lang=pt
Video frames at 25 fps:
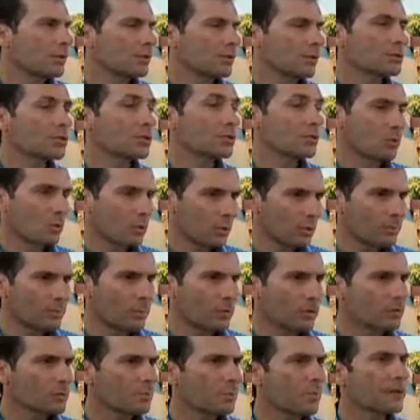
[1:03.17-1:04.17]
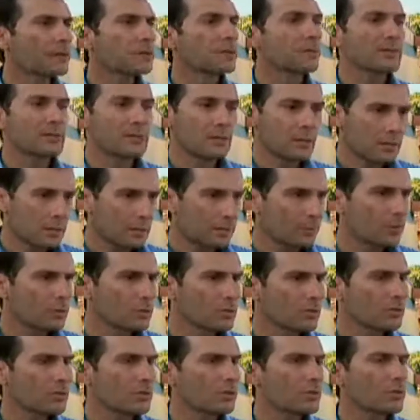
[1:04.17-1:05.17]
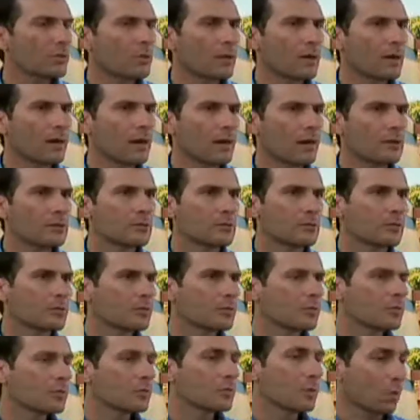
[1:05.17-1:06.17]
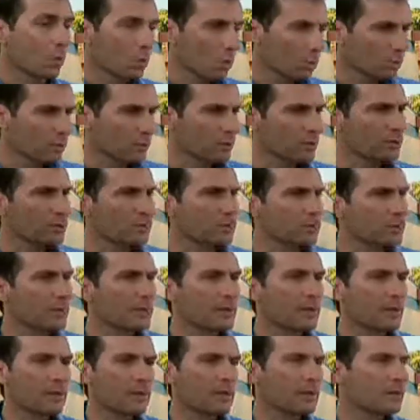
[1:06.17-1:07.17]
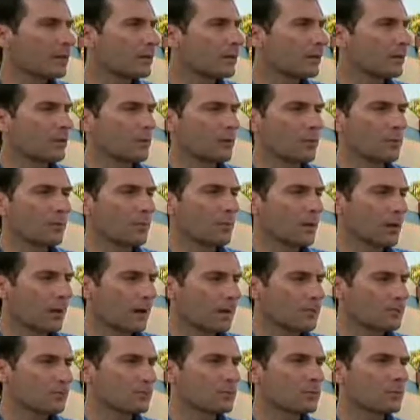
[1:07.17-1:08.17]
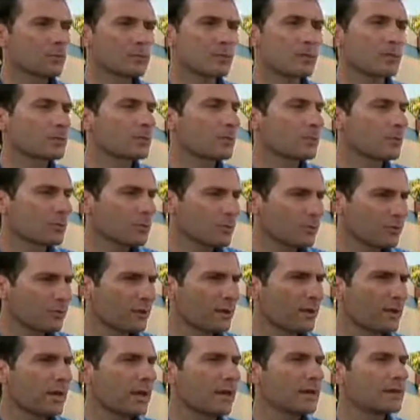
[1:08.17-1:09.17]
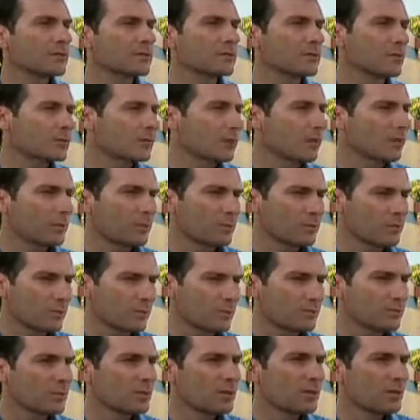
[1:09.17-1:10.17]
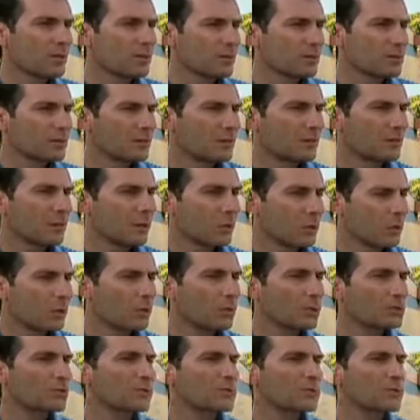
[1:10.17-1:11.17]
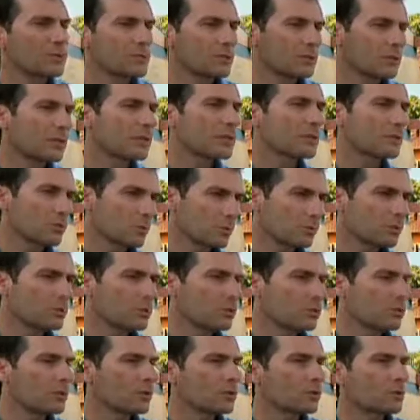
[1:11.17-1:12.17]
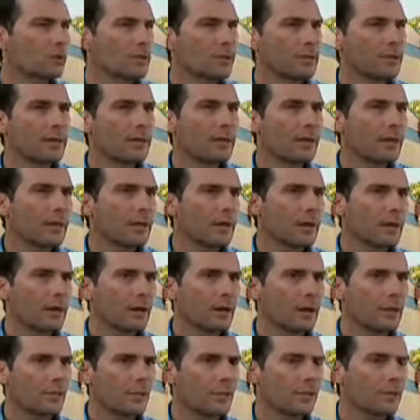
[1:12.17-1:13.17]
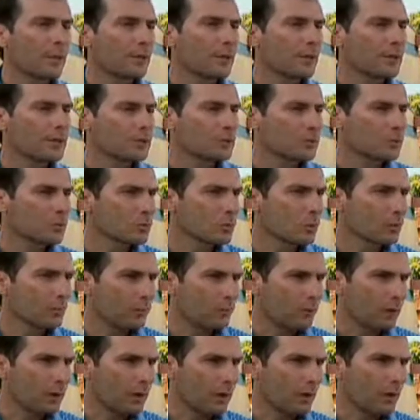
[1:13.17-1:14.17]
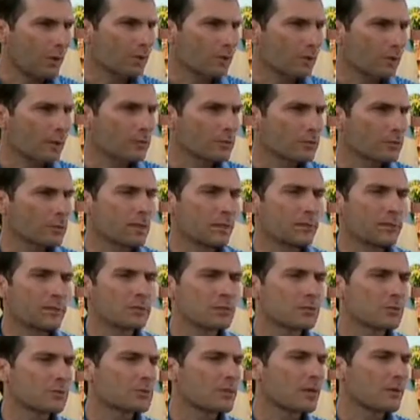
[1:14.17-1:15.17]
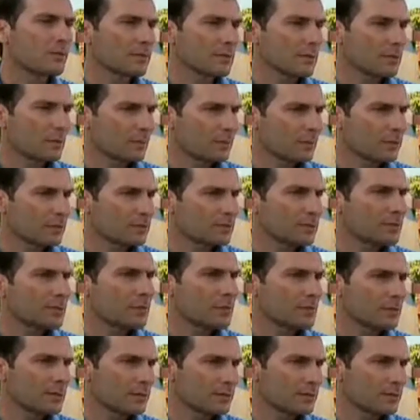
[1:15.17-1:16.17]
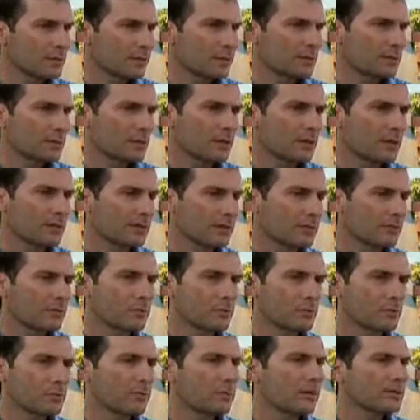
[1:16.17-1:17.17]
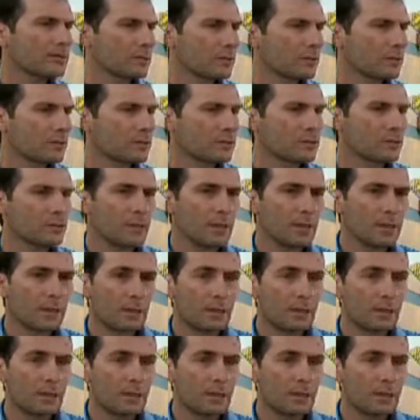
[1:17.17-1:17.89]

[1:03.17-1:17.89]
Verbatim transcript: Nós já trocamos boas partes, mas ainda tem muitos serem trocados. Nós temos colunas é, com braços que já são muito velhas, já estão no processo de, de, ferrugem. Você já tem que substituir isso aí, a própria parte do grupo focal. Né? Antigamente se usava as lâmpadas incandescentes, que gastavam muito mais energia.